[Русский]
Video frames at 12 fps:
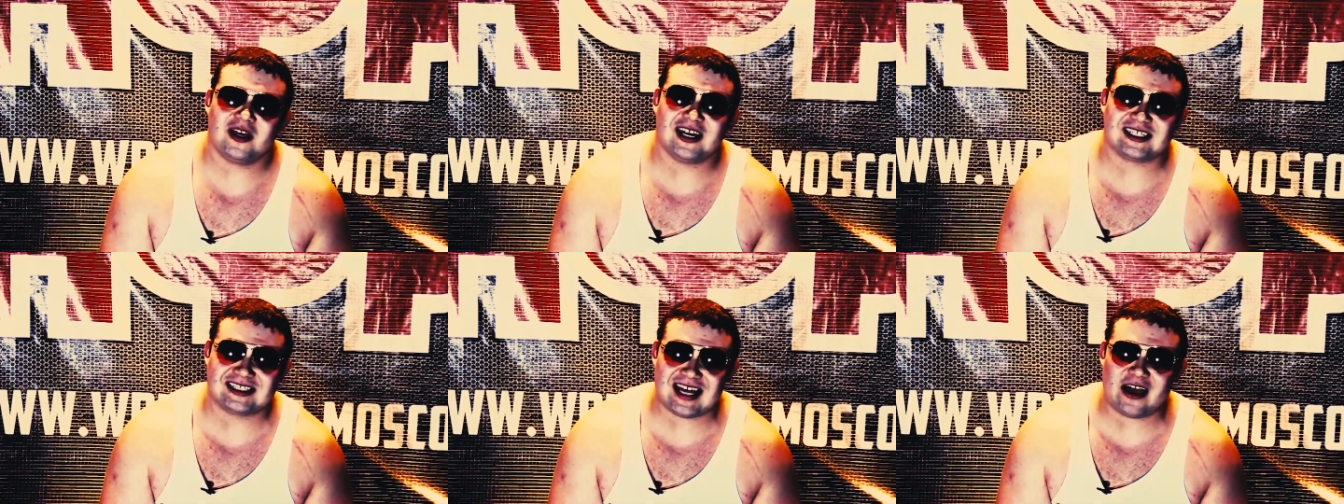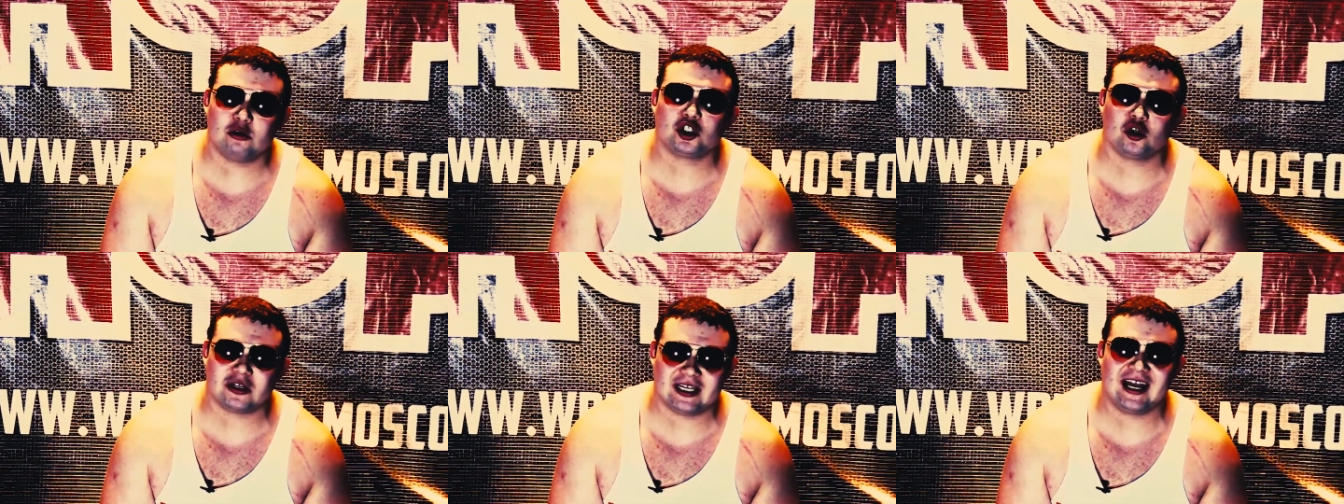Я знаю,
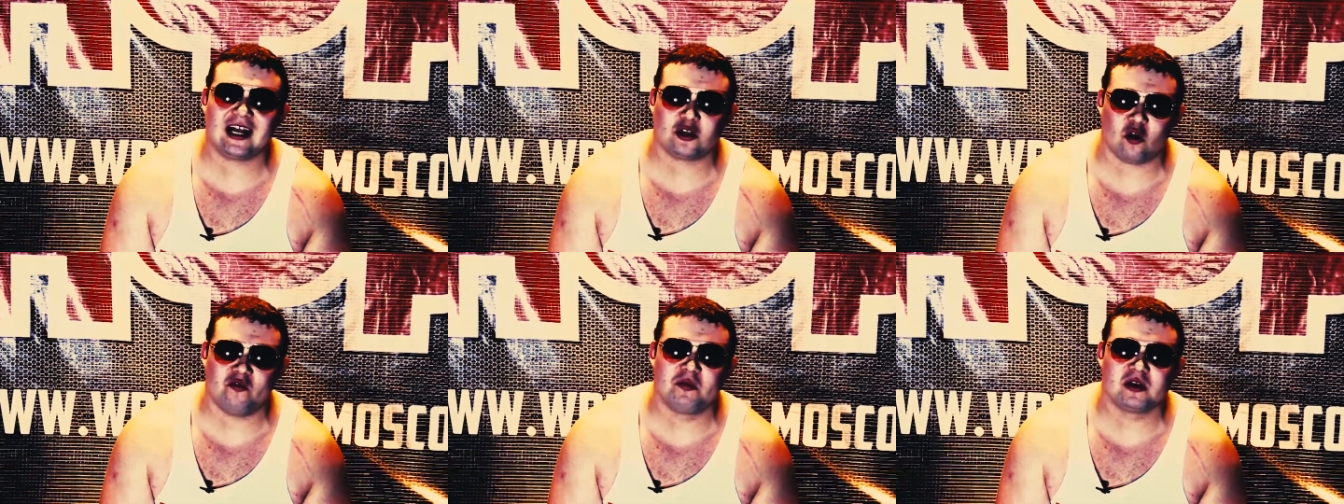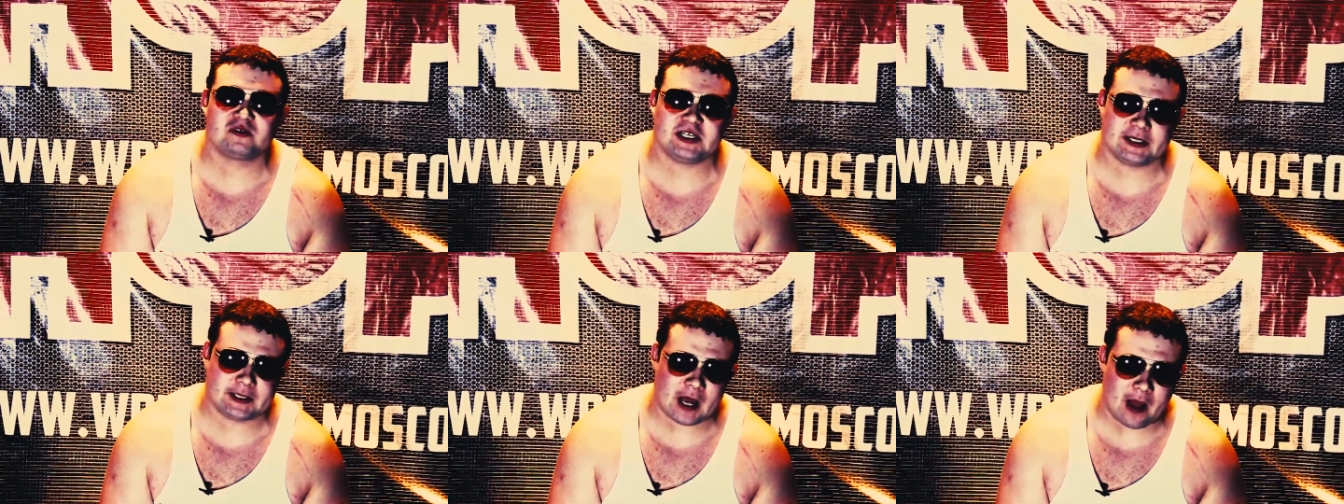что ты готов был
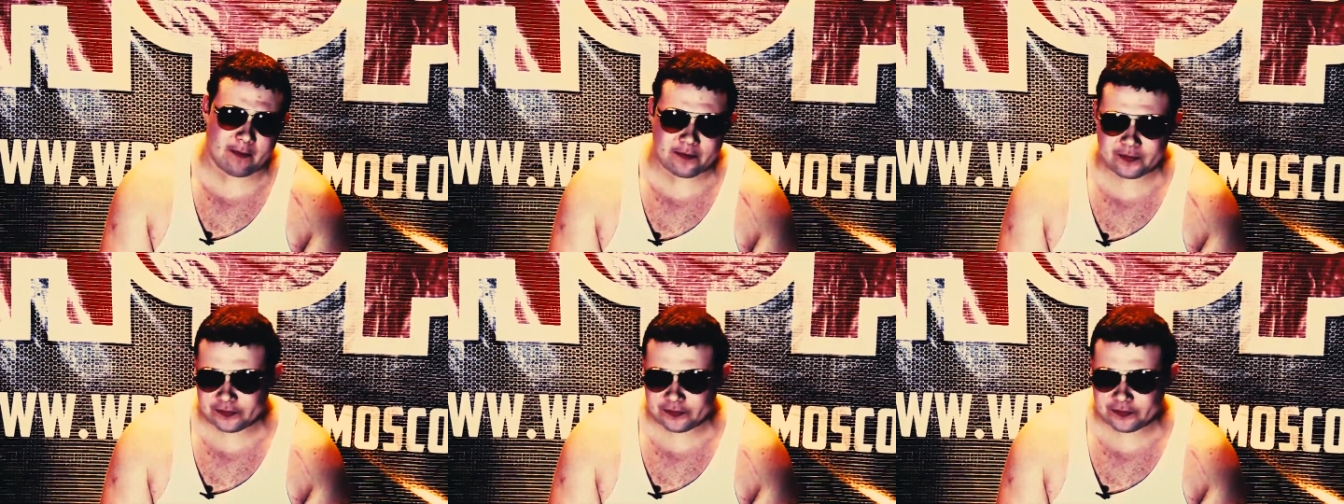всегда.